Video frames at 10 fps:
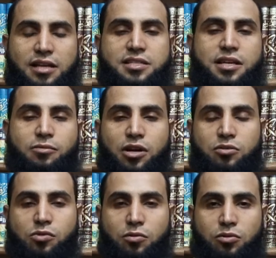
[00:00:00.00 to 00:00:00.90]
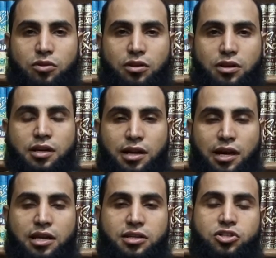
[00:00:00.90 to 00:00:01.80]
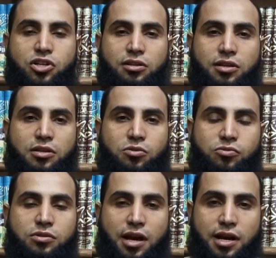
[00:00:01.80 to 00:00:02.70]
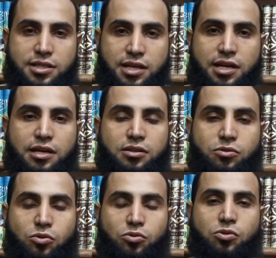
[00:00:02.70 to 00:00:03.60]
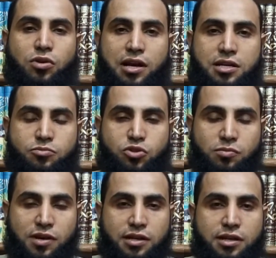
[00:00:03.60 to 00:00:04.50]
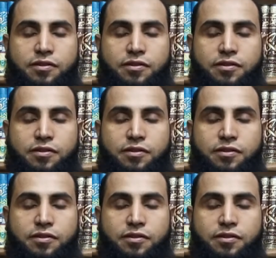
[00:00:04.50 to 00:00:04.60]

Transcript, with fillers: السلام عليكم ورحمة الله الحلقة دي إن شاء الله هتكون عزاء للدكتور حازم شومان